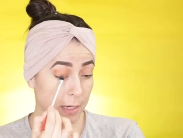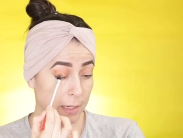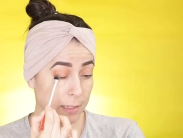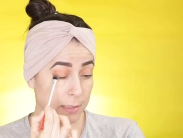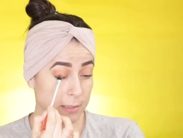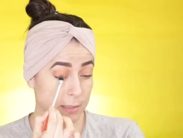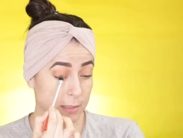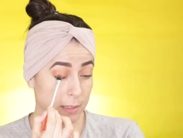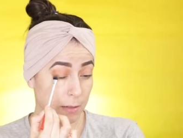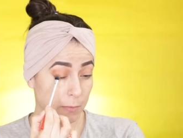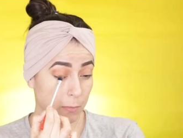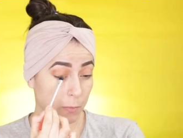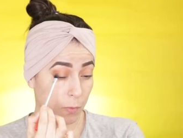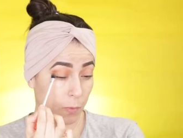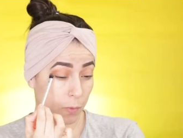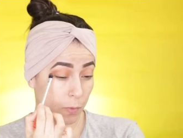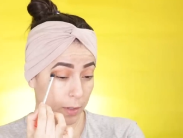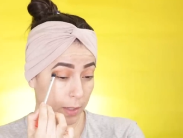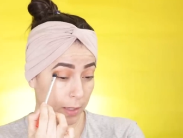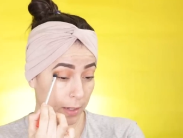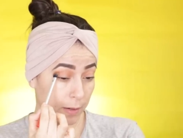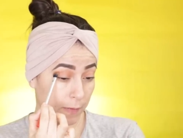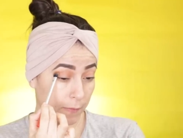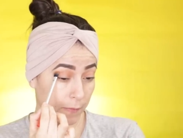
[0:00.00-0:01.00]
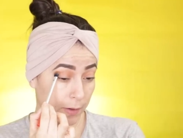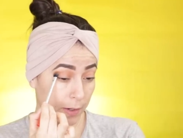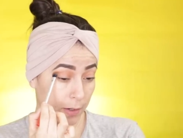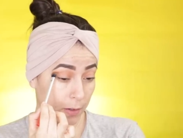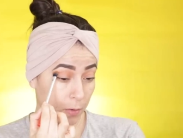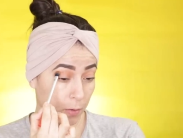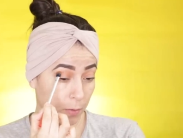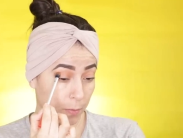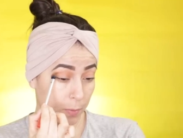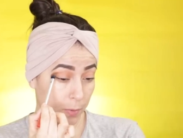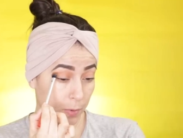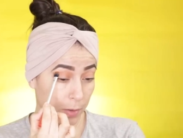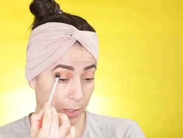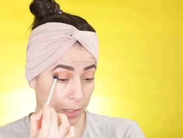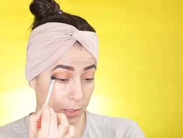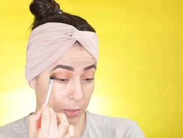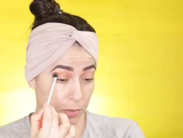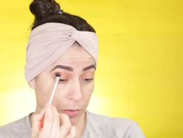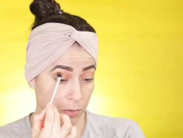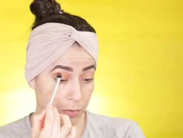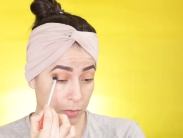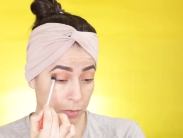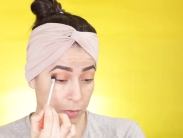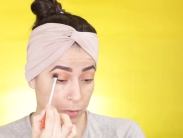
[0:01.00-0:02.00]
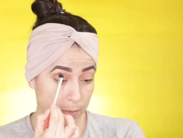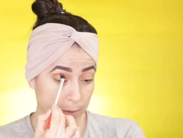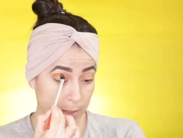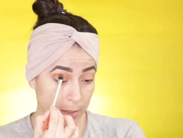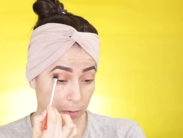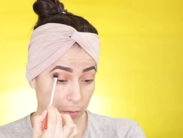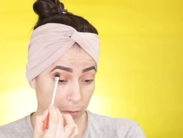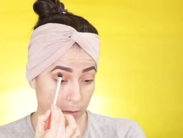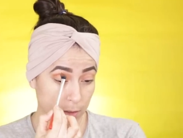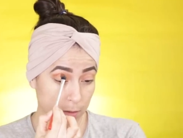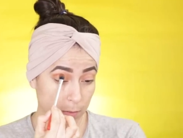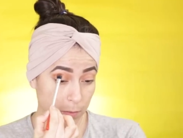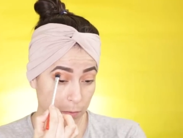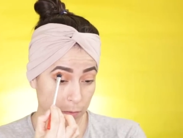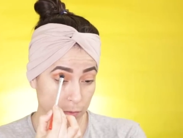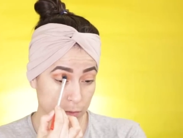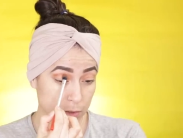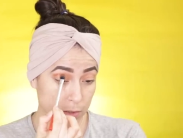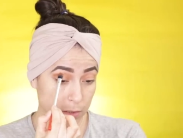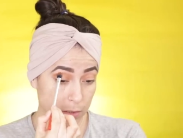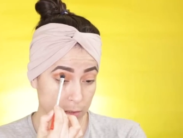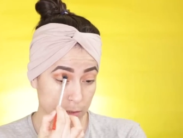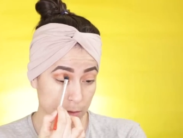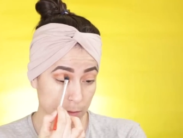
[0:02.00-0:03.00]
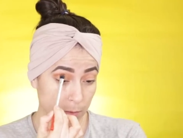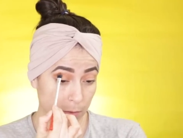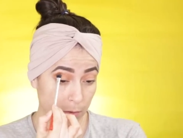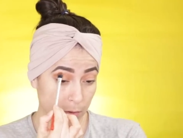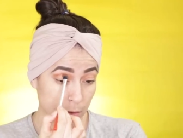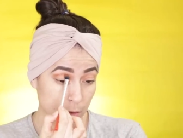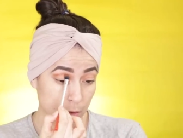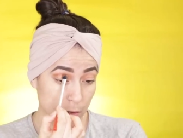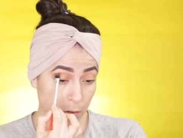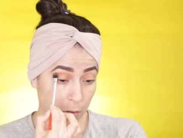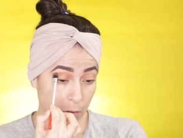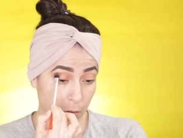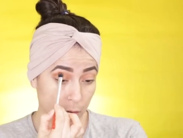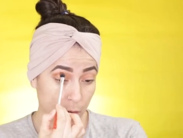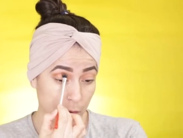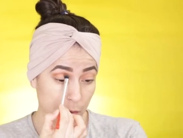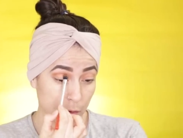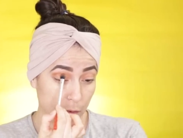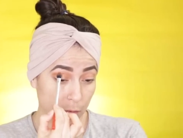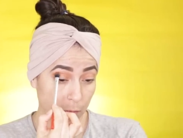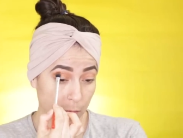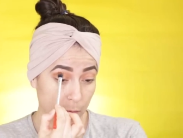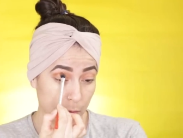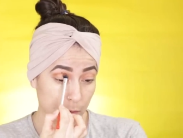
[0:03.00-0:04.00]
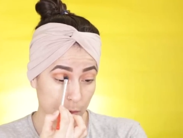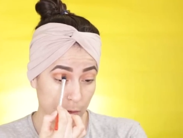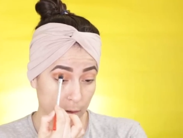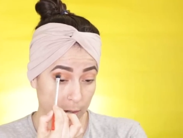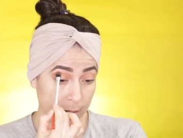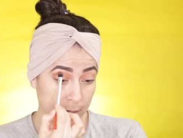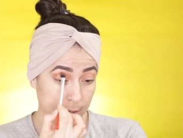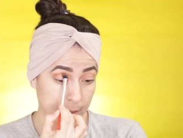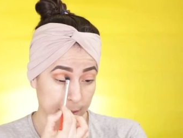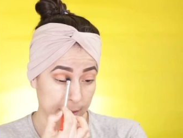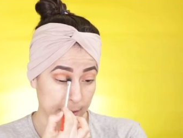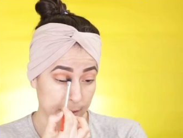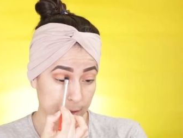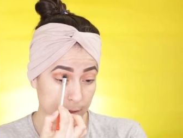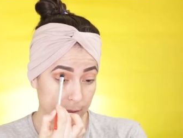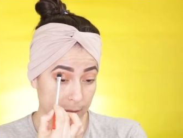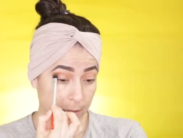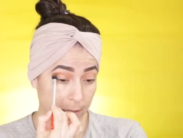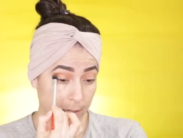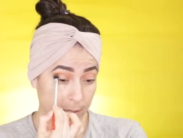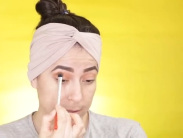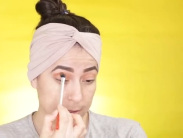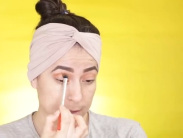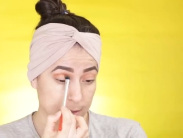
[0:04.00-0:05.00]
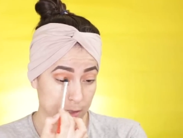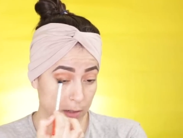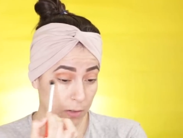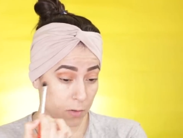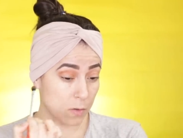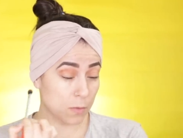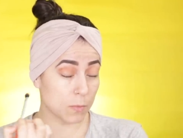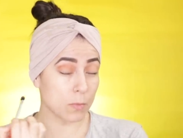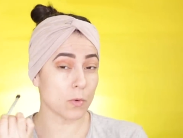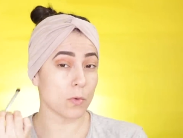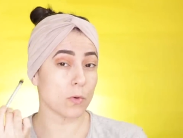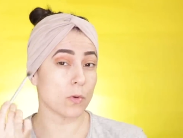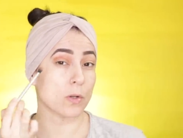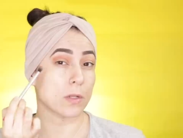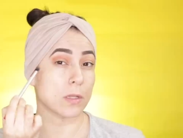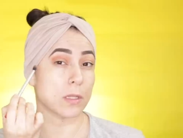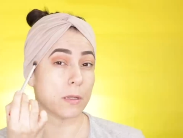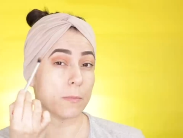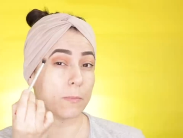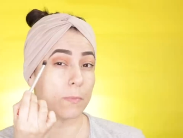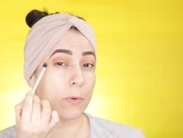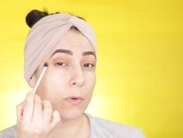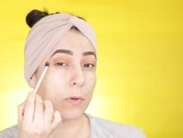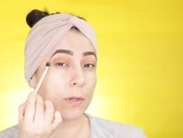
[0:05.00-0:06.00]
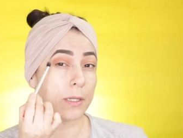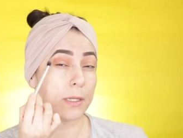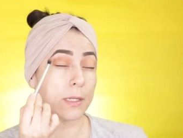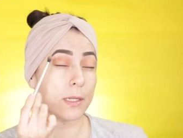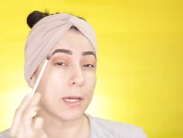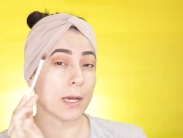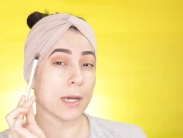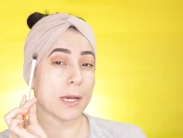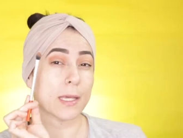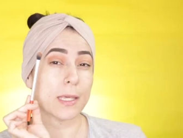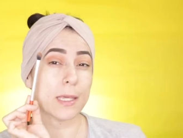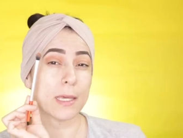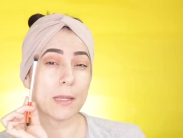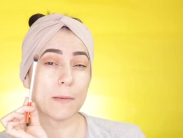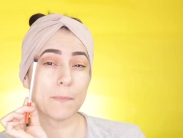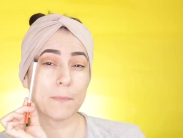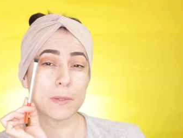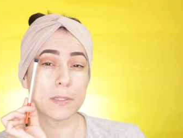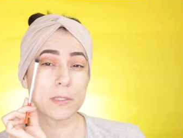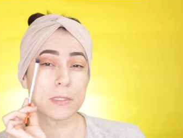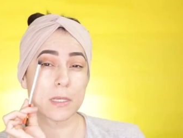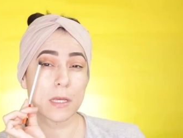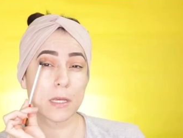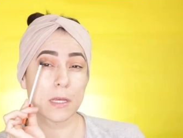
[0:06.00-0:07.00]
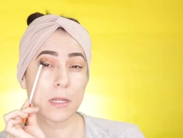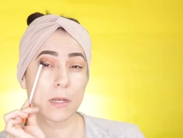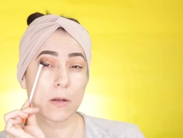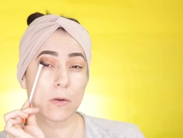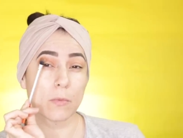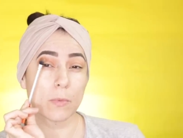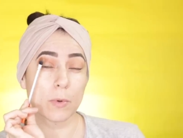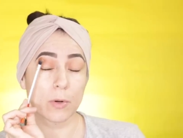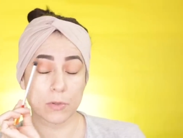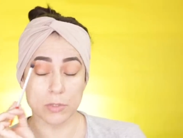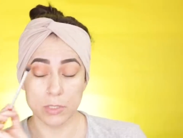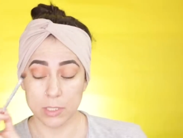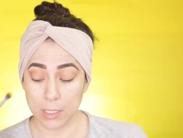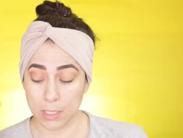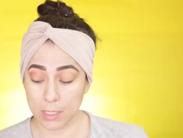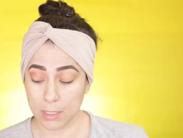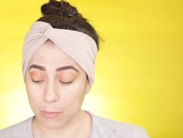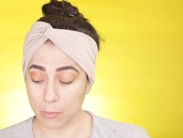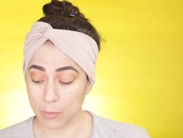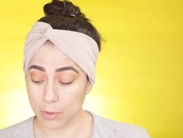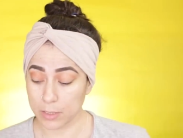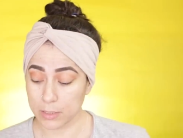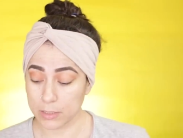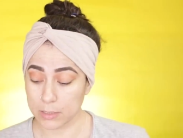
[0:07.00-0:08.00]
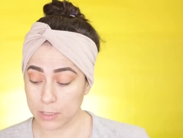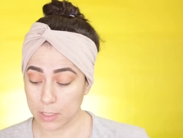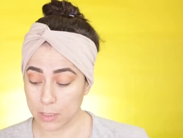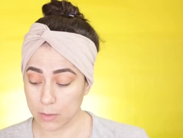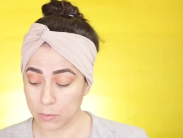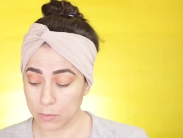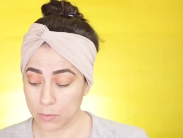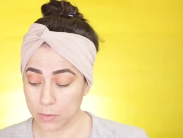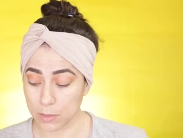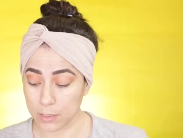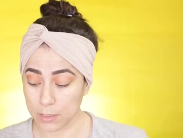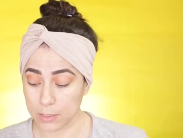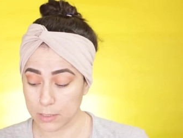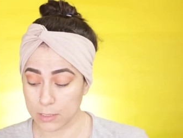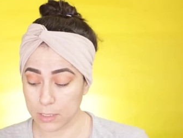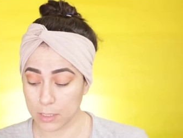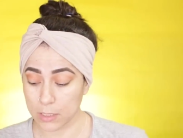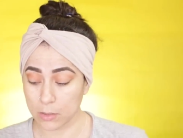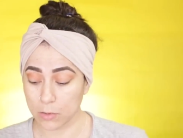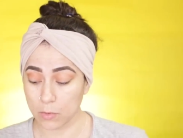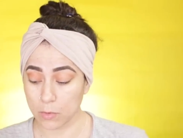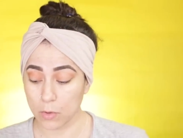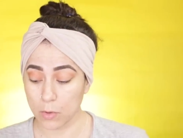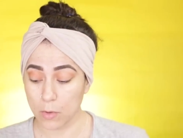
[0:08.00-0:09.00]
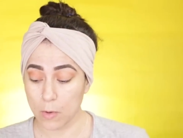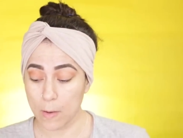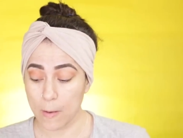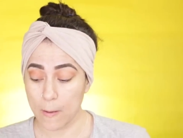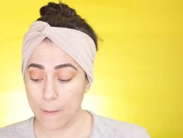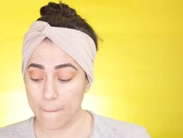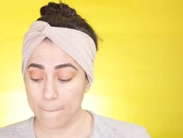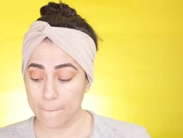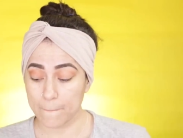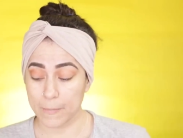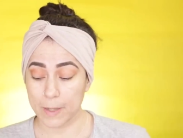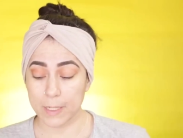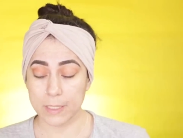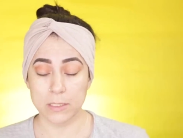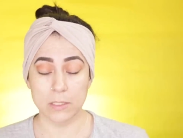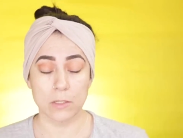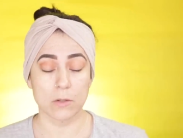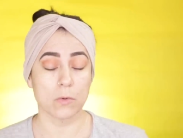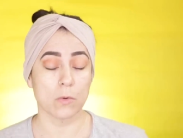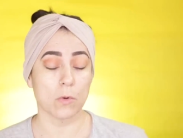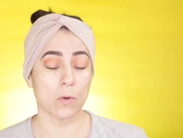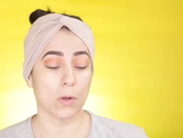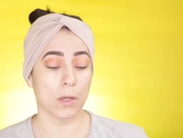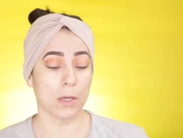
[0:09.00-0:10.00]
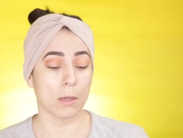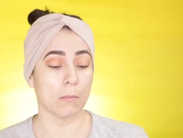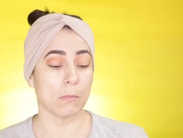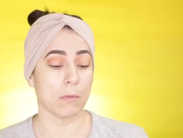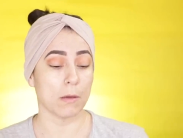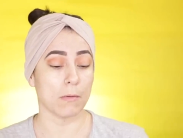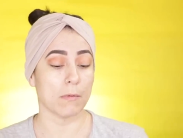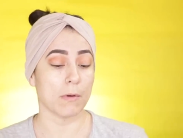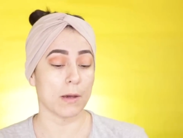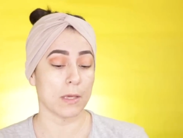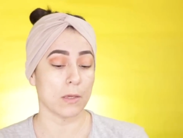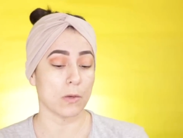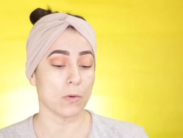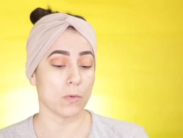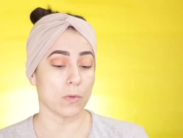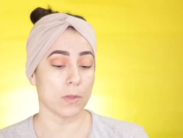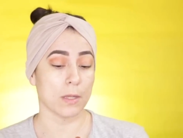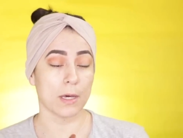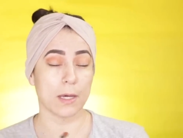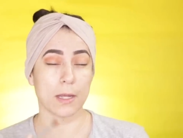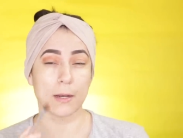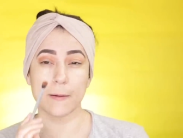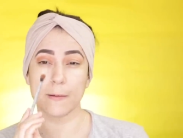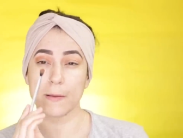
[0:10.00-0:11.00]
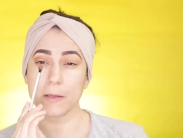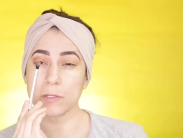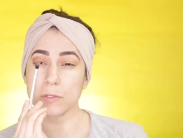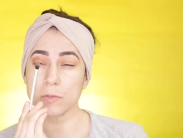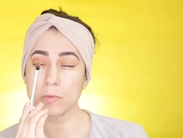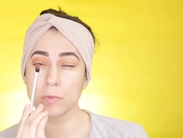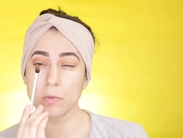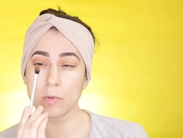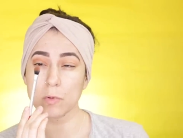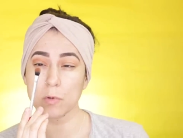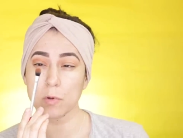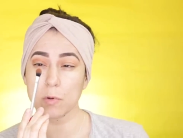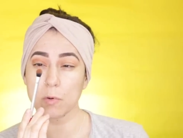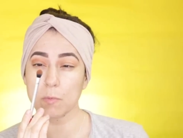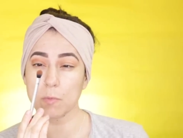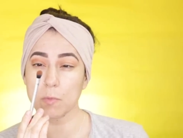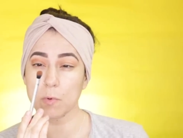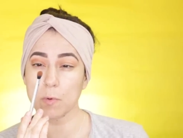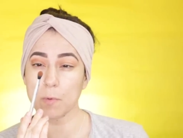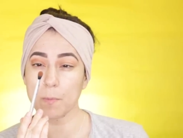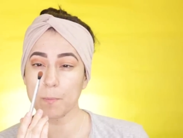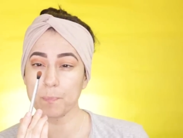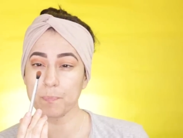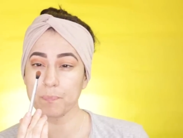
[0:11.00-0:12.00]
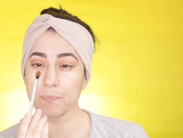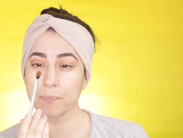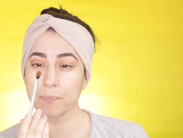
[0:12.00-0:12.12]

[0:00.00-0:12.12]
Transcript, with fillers: hasta muy abajo porque esto nos va a ayudar muchísimo como a hacer como un tipo línea y el pincel o brocha que voy a estar utilizando va a ser uno que me va a ayudar es uno como